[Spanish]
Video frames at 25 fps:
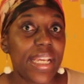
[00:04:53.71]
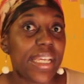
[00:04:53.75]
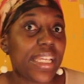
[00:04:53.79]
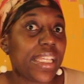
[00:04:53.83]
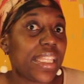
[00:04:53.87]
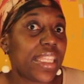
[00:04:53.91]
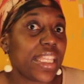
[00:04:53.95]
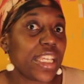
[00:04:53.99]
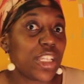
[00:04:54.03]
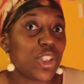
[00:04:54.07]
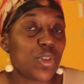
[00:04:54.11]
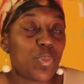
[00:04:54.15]

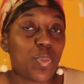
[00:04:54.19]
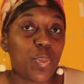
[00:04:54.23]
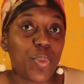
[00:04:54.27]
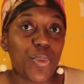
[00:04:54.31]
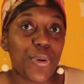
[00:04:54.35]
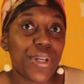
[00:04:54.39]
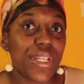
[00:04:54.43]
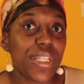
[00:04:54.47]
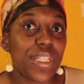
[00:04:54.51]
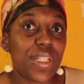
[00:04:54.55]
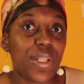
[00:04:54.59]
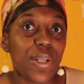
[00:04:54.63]
Y
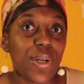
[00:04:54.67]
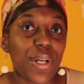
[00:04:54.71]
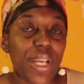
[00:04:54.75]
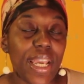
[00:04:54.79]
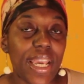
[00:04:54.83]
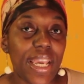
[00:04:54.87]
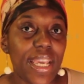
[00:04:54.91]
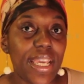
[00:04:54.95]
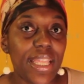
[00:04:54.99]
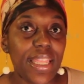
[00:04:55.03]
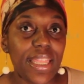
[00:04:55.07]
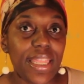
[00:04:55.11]
después lo
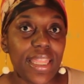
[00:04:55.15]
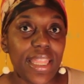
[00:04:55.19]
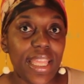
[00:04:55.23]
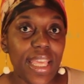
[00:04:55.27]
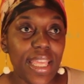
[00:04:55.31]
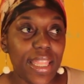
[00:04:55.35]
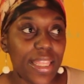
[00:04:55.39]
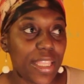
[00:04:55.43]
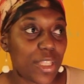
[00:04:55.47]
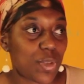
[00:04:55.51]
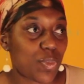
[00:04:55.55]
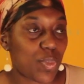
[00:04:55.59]
que
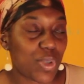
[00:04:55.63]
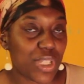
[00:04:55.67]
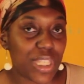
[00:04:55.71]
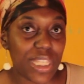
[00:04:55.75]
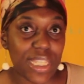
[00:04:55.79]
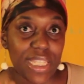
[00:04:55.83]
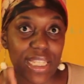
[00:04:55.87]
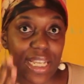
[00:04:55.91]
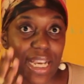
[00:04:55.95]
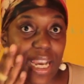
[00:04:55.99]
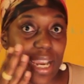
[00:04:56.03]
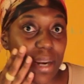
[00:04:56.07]
hice, después
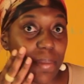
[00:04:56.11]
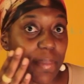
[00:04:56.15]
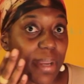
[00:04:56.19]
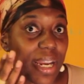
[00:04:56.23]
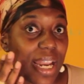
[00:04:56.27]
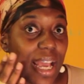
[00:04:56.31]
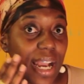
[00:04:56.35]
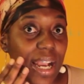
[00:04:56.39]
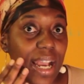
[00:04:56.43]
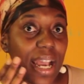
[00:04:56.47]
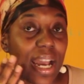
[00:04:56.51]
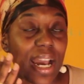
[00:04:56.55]
de
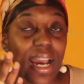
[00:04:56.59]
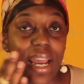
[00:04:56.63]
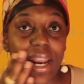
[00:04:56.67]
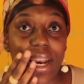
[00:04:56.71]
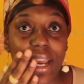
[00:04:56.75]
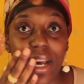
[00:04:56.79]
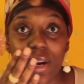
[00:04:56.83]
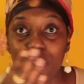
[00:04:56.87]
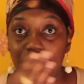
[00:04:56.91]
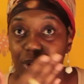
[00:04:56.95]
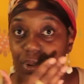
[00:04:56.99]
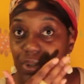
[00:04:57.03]
secarme la
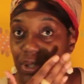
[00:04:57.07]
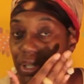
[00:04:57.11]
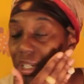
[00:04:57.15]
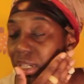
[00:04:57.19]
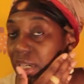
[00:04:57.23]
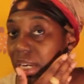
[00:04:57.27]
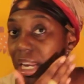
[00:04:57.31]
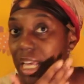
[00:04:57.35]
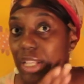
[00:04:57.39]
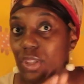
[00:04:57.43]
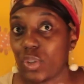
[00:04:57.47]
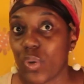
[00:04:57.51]
cara
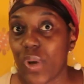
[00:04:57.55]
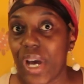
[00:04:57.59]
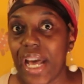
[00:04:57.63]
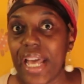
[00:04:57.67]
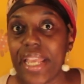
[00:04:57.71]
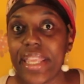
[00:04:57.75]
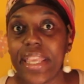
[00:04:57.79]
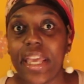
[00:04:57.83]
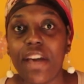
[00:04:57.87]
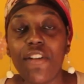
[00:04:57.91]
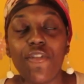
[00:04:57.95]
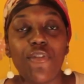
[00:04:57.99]
con la
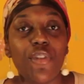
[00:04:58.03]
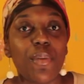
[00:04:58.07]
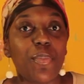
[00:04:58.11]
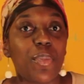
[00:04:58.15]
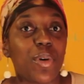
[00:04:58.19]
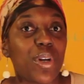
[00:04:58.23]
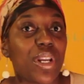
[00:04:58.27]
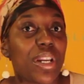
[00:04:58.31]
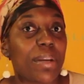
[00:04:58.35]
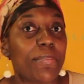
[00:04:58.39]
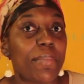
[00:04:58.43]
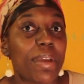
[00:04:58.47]
toalla, fue
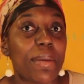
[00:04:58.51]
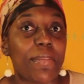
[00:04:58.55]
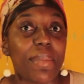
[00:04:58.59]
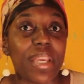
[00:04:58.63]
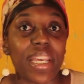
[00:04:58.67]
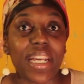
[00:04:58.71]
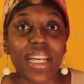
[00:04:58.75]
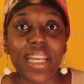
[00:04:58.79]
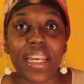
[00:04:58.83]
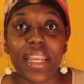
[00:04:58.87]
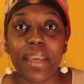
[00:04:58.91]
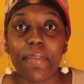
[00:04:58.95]
ponerme
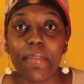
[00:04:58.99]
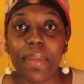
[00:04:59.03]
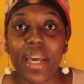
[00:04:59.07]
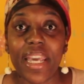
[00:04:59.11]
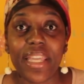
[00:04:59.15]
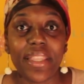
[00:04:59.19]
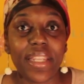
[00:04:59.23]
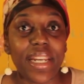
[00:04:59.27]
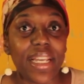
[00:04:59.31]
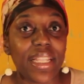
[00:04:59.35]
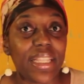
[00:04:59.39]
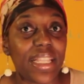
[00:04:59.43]
mi
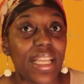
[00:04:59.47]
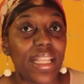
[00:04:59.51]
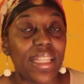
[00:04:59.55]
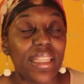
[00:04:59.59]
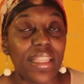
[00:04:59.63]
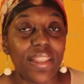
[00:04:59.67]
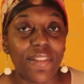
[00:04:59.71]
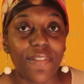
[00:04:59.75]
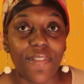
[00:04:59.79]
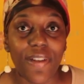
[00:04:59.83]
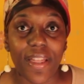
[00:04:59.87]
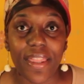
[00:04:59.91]
crema
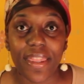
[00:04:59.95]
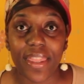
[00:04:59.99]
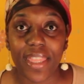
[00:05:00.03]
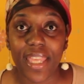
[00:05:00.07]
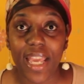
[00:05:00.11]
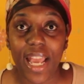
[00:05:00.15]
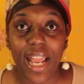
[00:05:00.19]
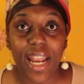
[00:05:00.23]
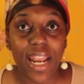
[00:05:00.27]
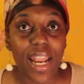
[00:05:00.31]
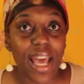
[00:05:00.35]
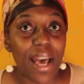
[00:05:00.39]
hidratante
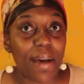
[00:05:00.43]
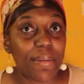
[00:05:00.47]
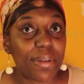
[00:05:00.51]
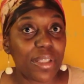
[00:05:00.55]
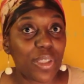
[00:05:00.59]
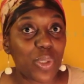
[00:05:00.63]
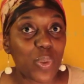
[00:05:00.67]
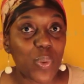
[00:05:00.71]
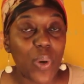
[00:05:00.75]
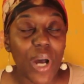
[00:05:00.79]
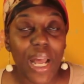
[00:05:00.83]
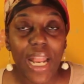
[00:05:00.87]
facial
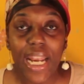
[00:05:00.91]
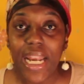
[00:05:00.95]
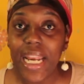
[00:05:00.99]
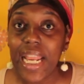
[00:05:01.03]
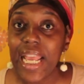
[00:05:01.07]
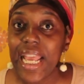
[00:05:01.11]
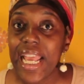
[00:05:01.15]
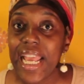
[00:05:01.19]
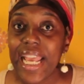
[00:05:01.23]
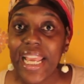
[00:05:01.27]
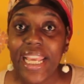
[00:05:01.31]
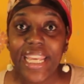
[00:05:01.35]
habitual
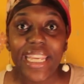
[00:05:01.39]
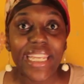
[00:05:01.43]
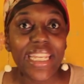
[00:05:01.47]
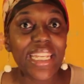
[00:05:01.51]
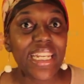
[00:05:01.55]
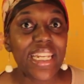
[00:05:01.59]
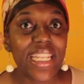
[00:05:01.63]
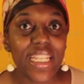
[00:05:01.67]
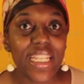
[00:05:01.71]
y